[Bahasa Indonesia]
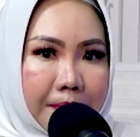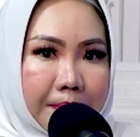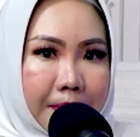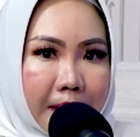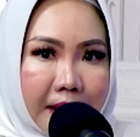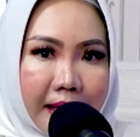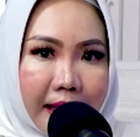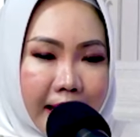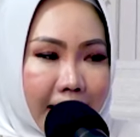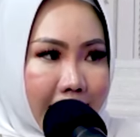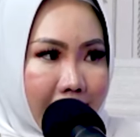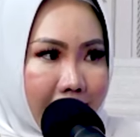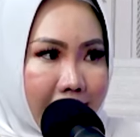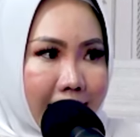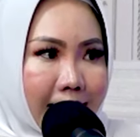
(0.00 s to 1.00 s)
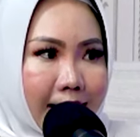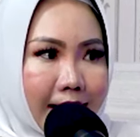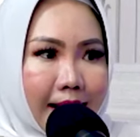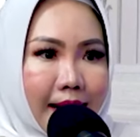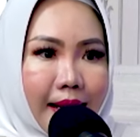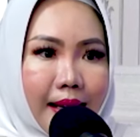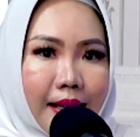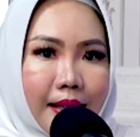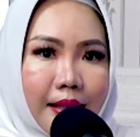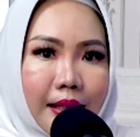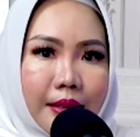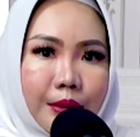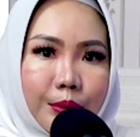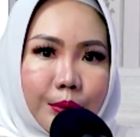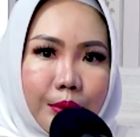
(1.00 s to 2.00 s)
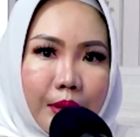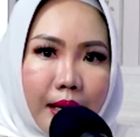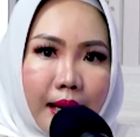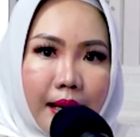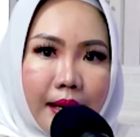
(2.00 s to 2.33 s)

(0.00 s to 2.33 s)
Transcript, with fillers: merdeka hmm. dan juga